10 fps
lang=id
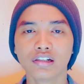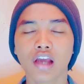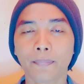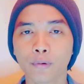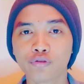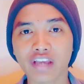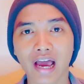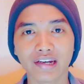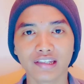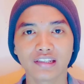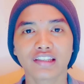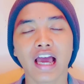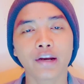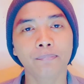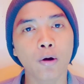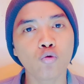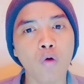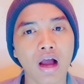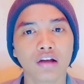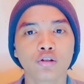Dia berusaha nih cari
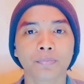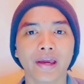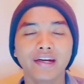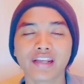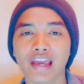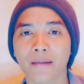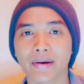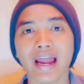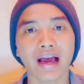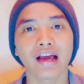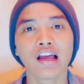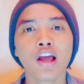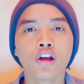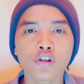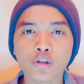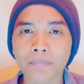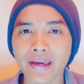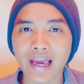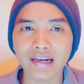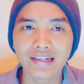peluang supaya dia yang menang,
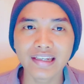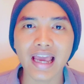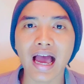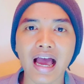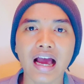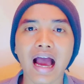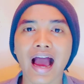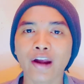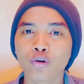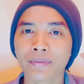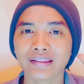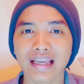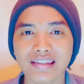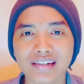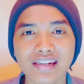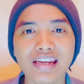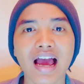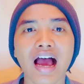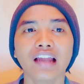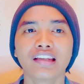supaya dia argumentasi
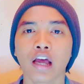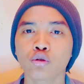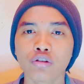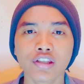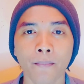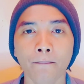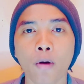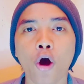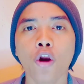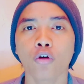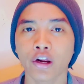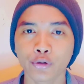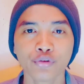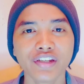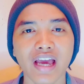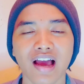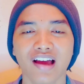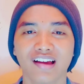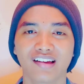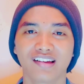dia diacungi jempol oleh dunia.